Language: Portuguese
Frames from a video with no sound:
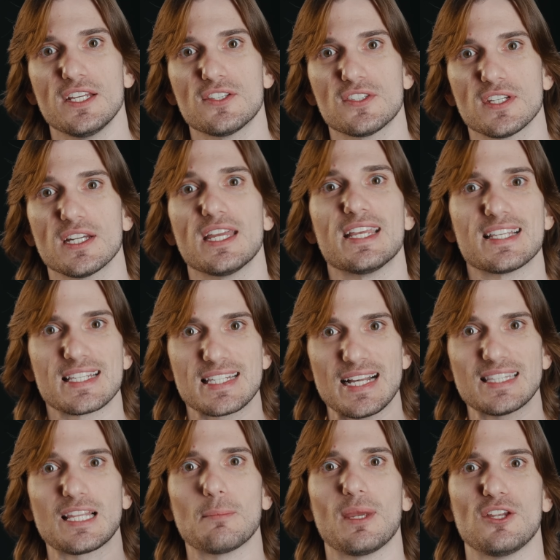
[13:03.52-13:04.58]
extra,
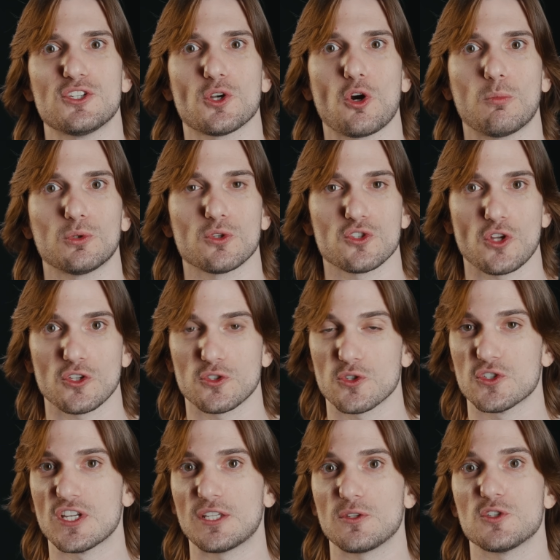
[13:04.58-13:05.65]
exatamente como nos
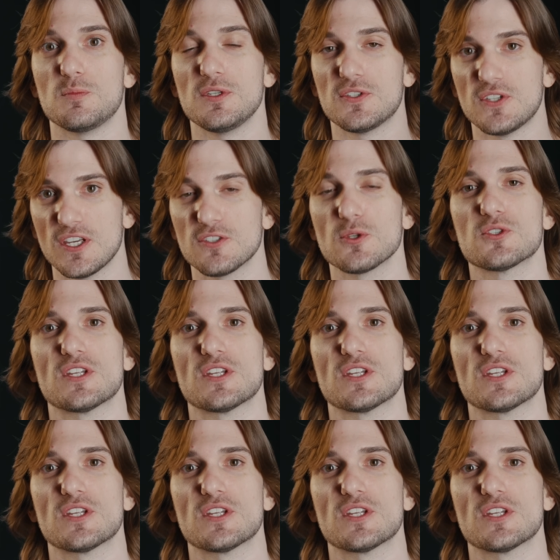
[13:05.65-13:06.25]
nossos anos bissextos